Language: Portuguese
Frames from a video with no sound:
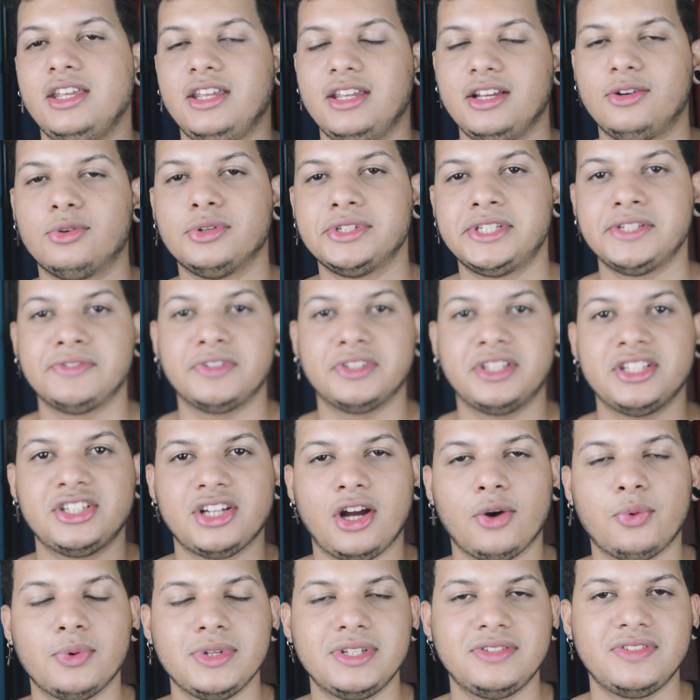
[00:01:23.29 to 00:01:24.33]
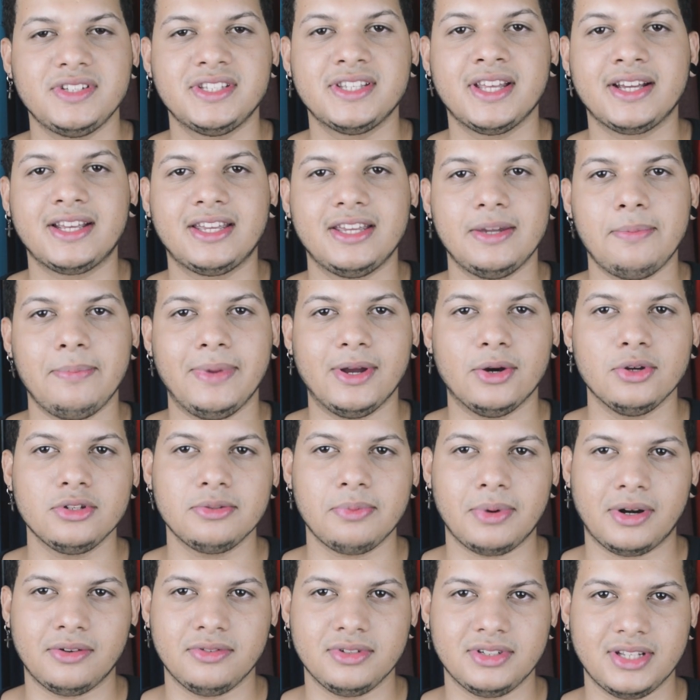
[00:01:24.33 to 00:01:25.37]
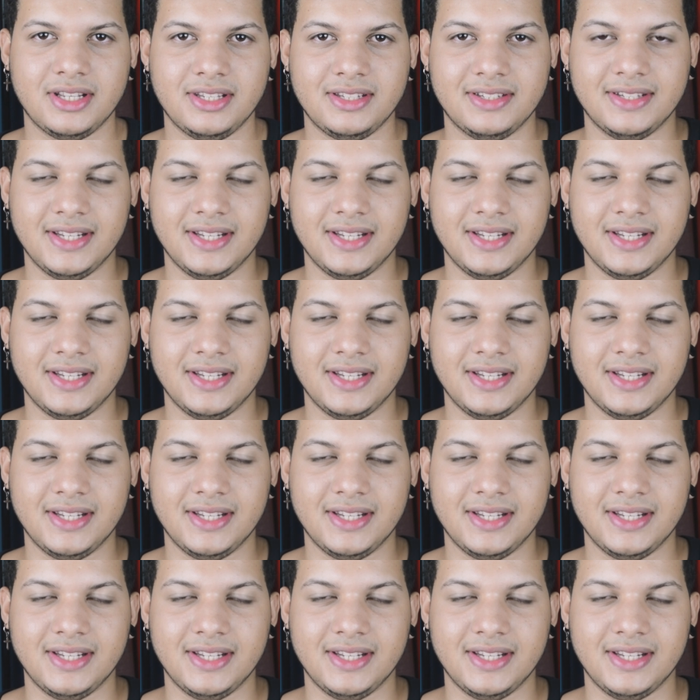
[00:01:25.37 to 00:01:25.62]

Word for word: Inclusive vou deixar alguns feeds aqui meus para vocês